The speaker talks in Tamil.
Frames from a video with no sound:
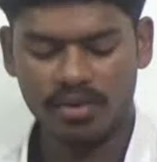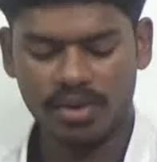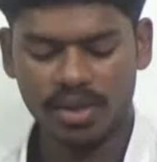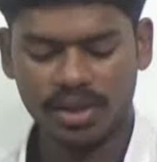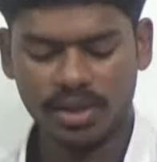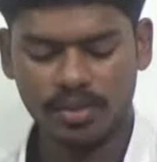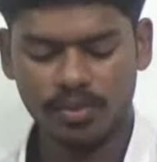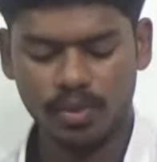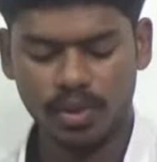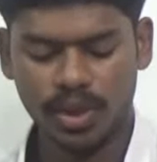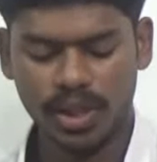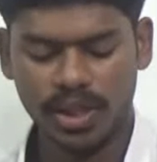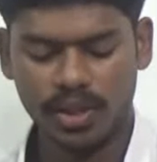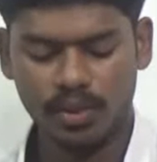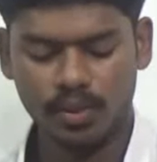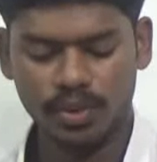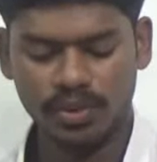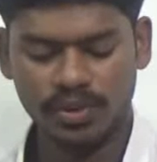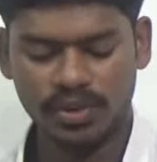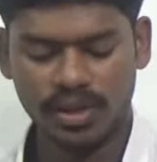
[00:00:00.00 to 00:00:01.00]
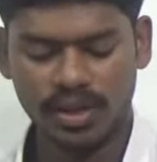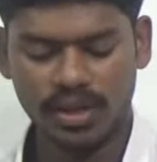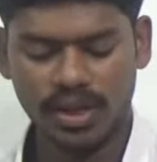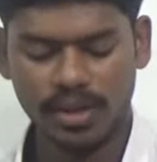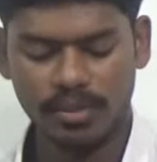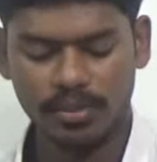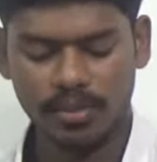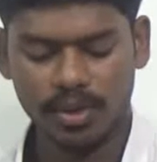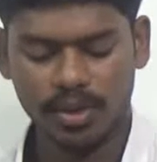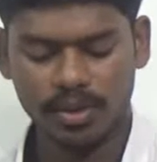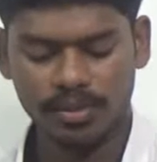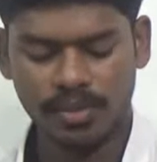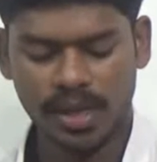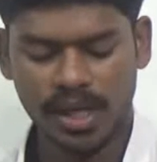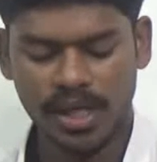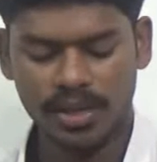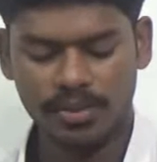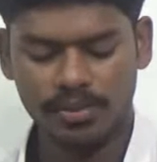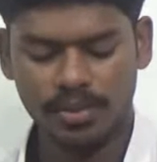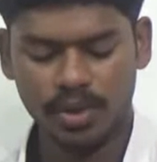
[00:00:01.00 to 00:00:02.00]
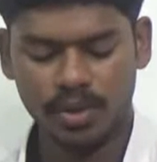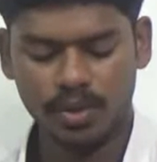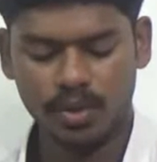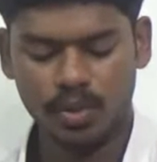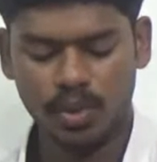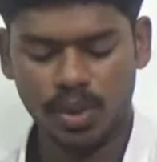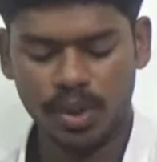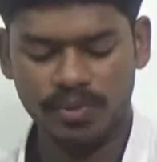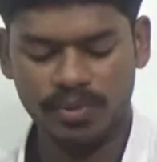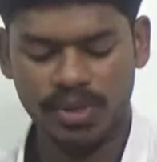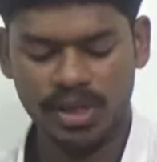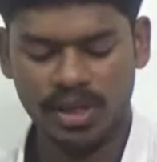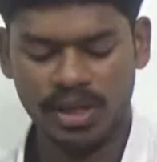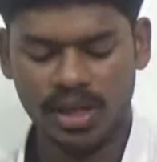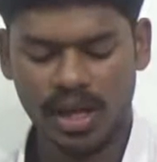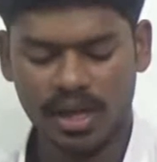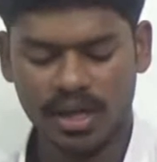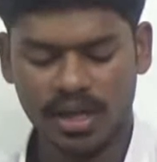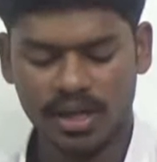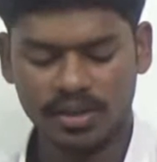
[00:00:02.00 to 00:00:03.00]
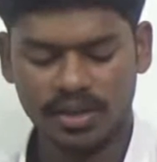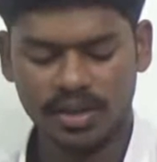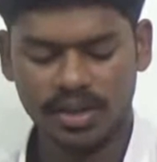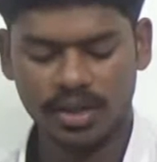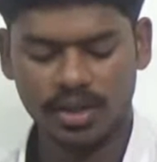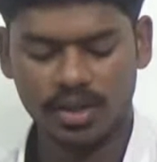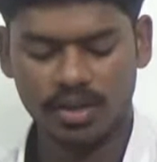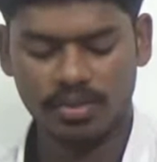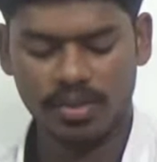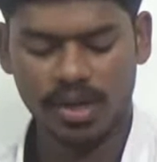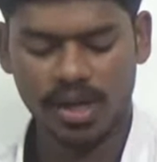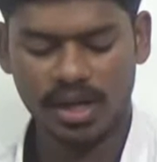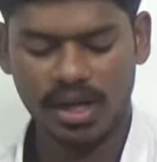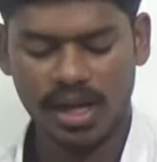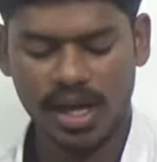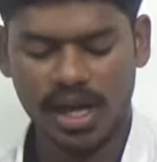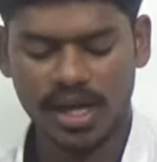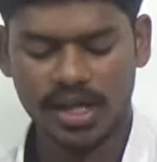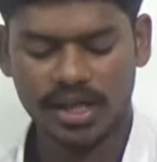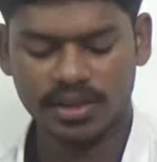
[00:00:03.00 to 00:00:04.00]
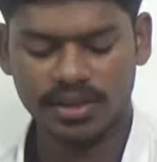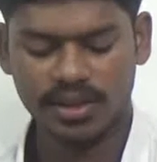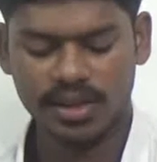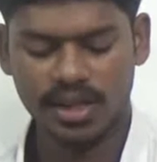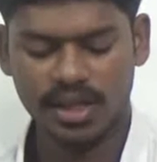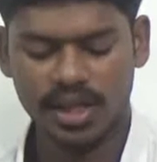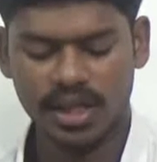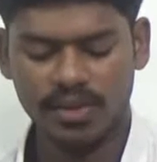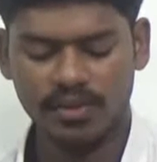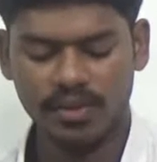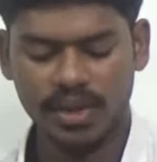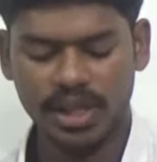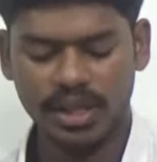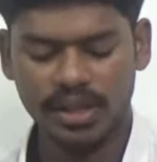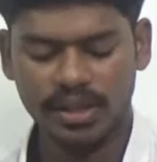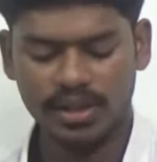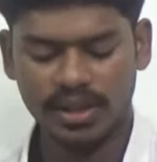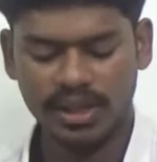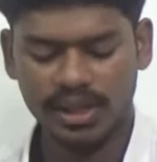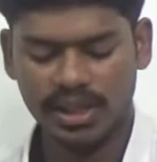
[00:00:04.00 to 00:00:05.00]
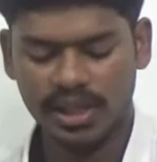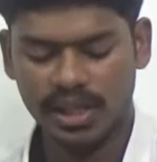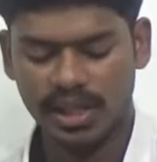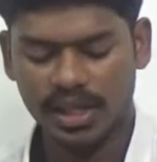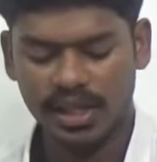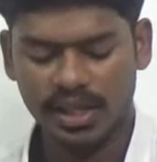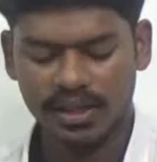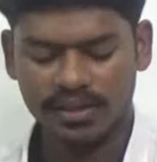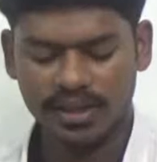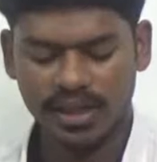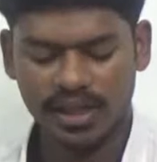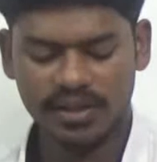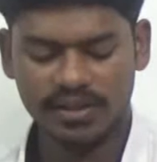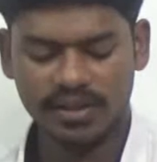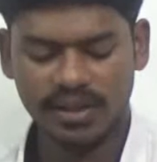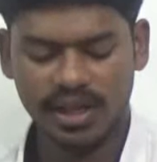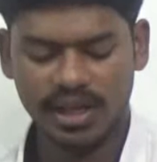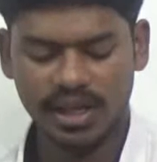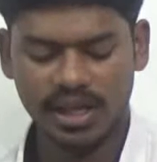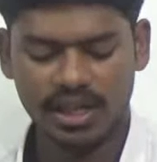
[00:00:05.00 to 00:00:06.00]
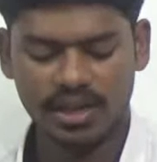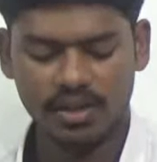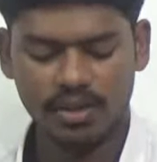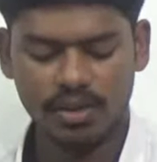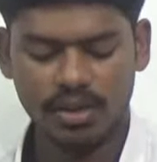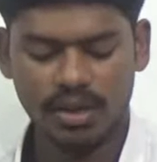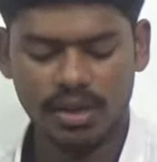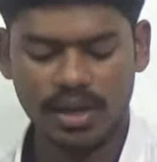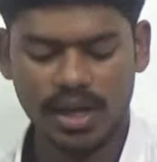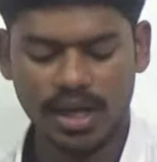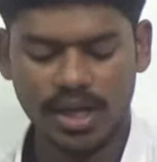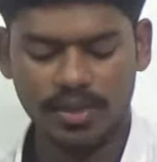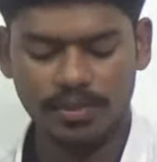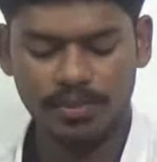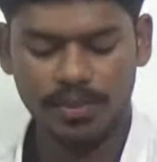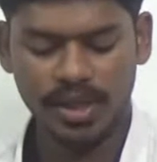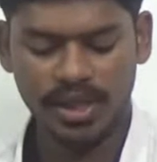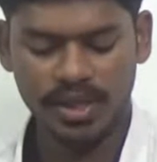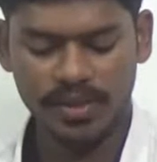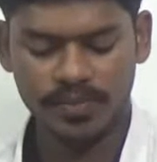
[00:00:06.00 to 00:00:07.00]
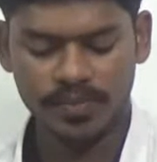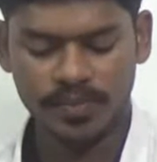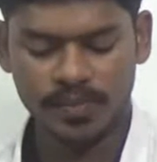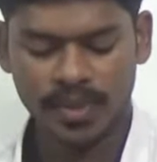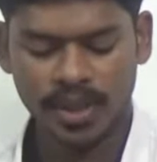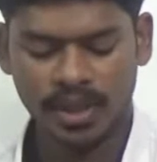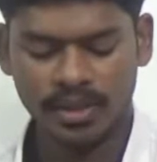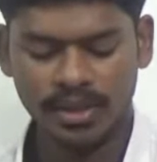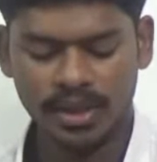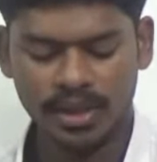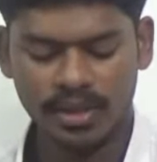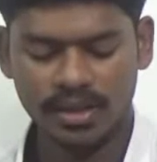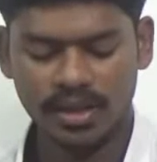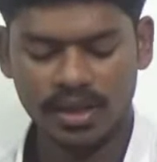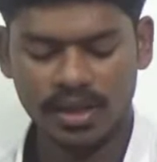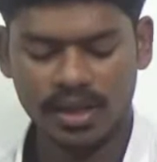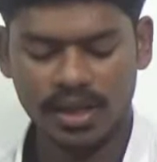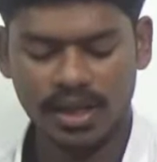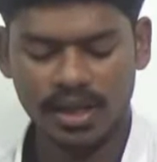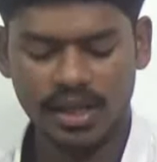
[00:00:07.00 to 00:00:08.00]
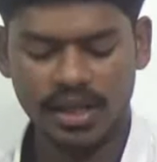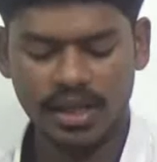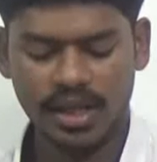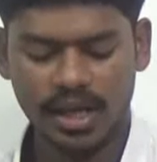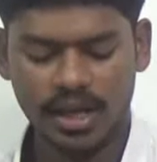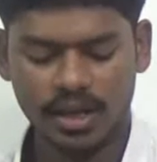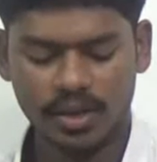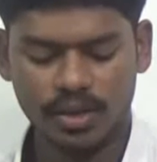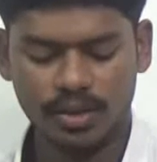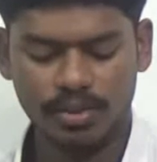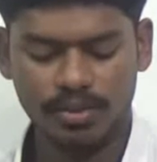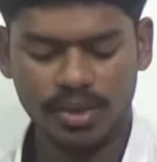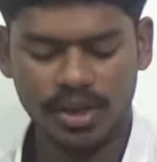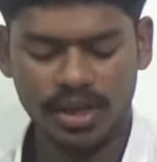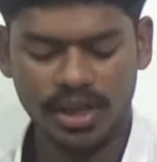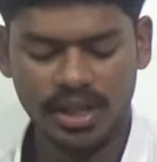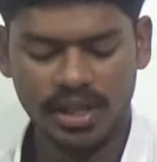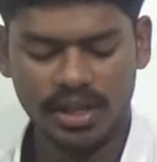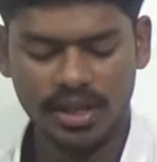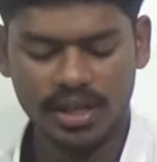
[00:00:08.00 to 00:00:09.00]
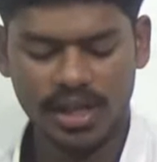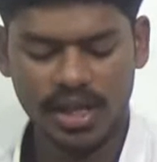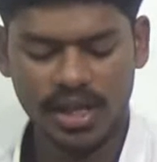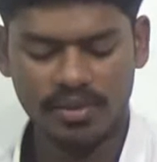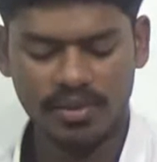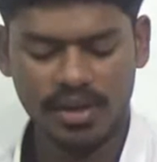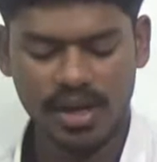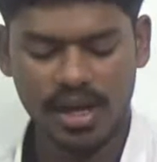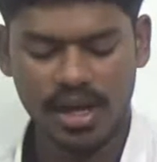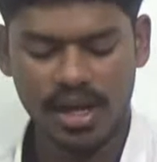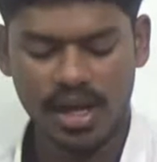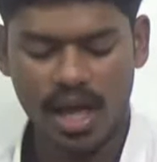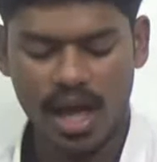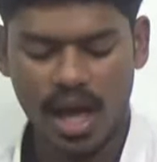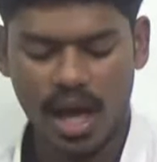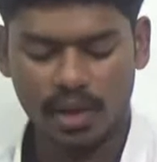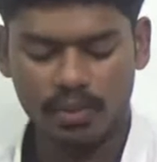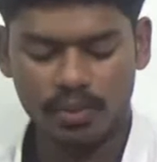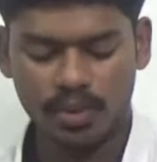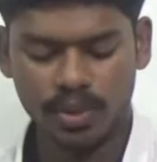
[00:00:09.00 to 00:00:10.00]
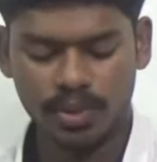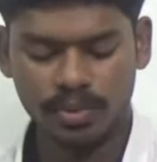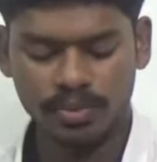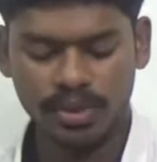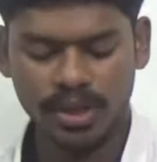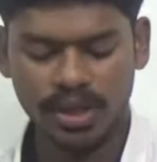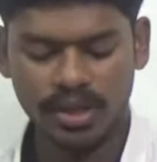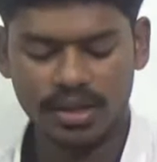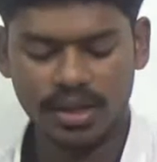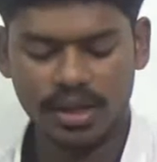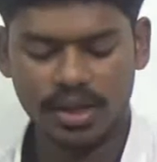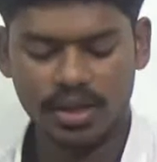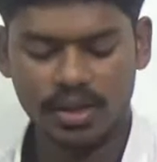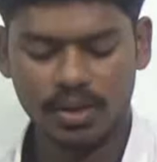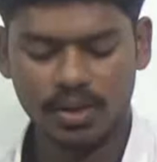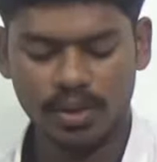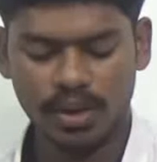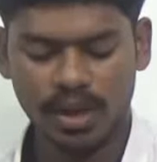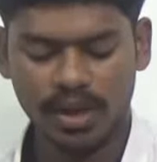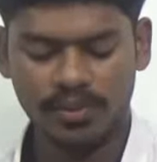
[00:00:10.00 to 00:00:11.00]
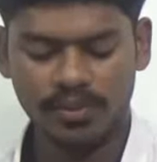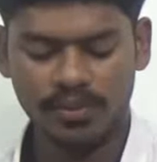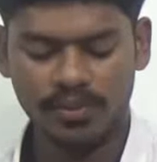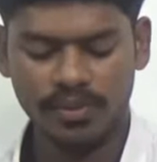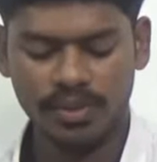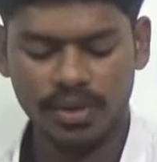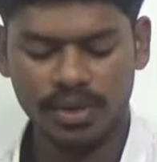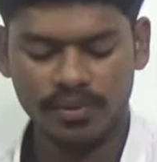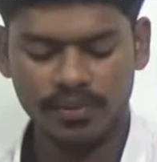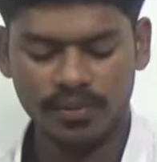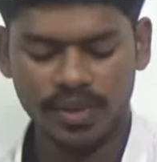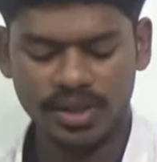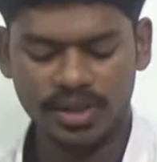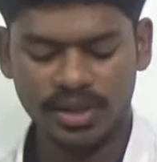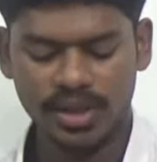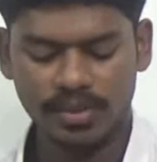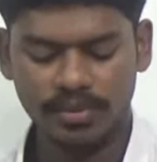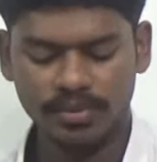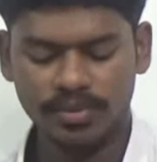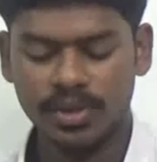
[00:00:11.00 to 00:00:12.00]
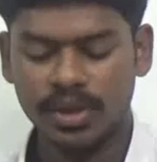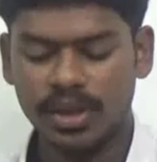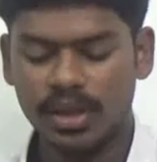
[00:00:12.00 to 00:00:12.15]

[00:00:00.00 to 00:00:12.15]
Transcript: அவர் தம்முடைய உற்ற நண்பரும் ஐம்பரும் குழுவின் அங்கத்தினருமான அகத்தியரை விழித்து சில சேனைகளுடன் அனுப்பி நிருதர்களை அடக்கும்படி ஏவ அவரும் நிருதர்களுடன் விந்தம்